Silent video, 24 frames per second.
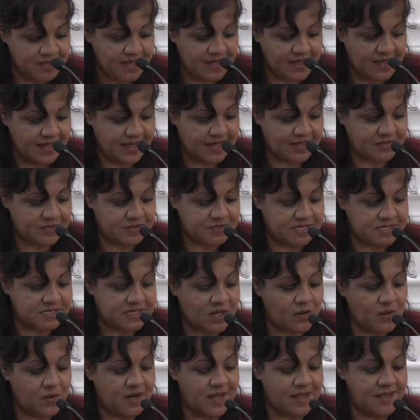Entonces
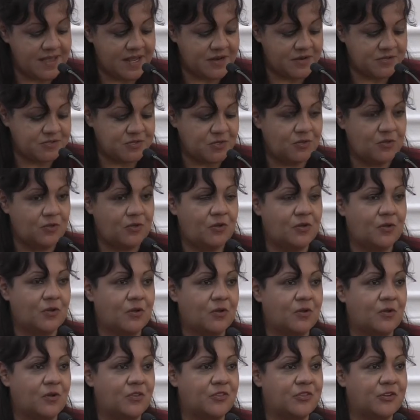ahora ya no
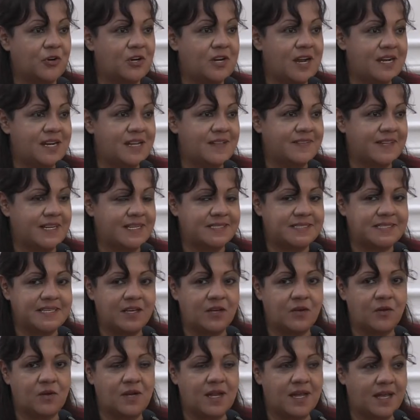solo controlan el
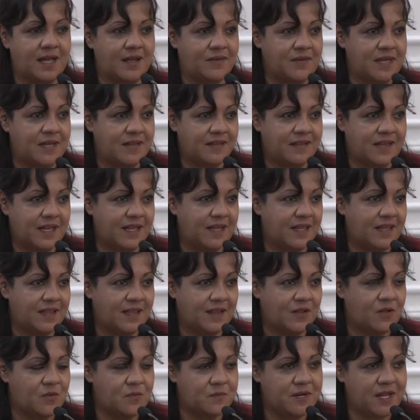trasiego, la venta y
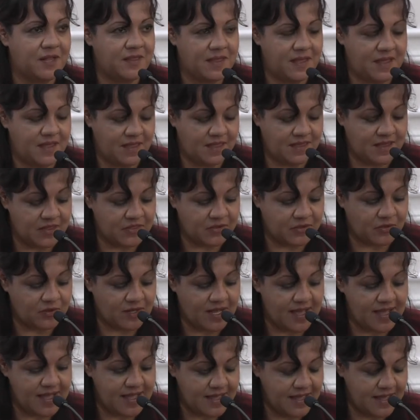compra de,
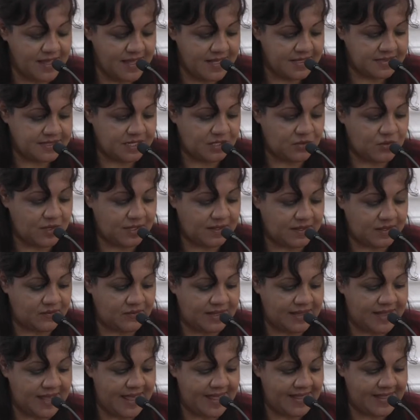droga, sino
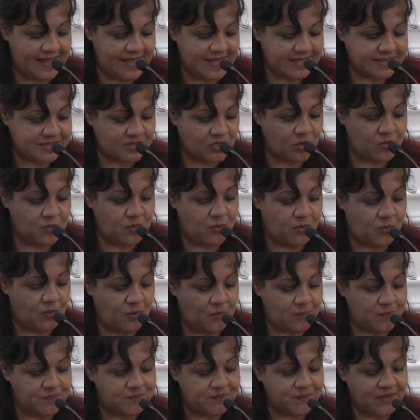actividades
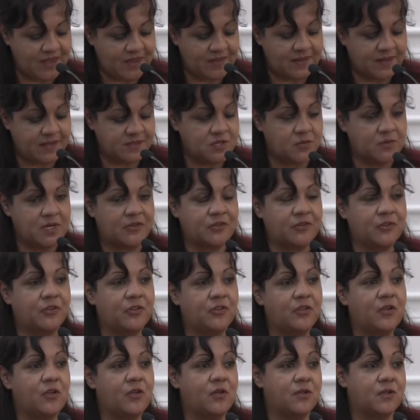como, sobre
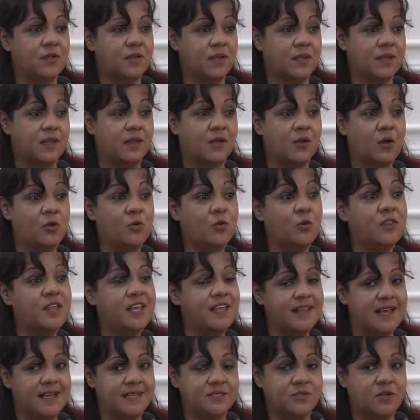todo eh,
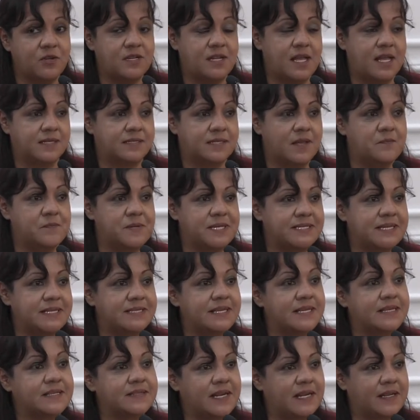coludidas con las
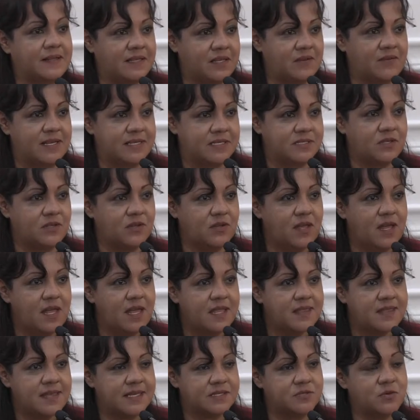empresas extractivas,
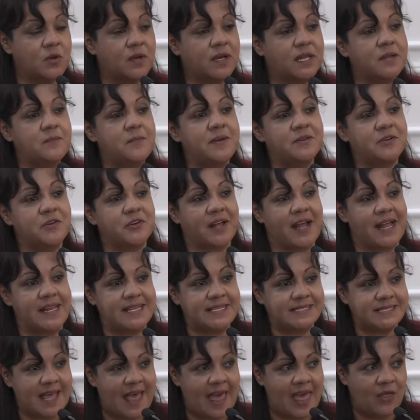Ya es un crimen
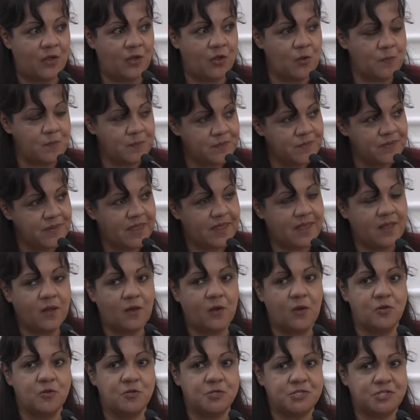organizado en
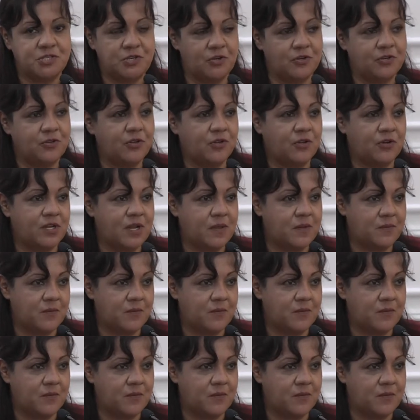colusión em,